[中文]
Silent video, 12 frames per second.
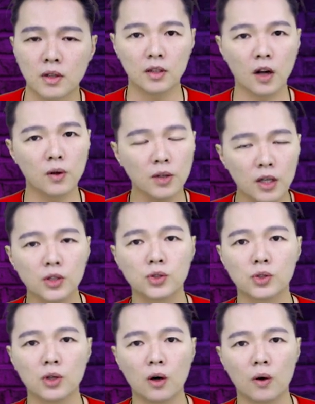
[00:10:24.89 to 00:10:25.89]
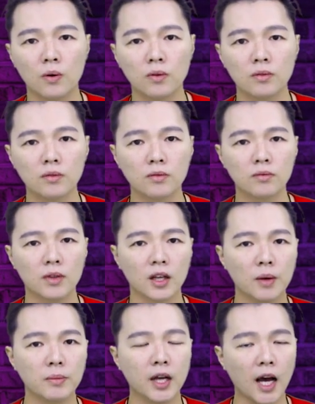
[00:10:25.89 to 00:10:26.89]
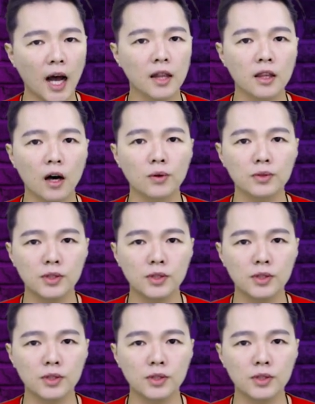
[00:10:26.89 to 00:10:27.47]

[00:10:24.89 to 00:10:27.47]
到了那个时候，当他们看到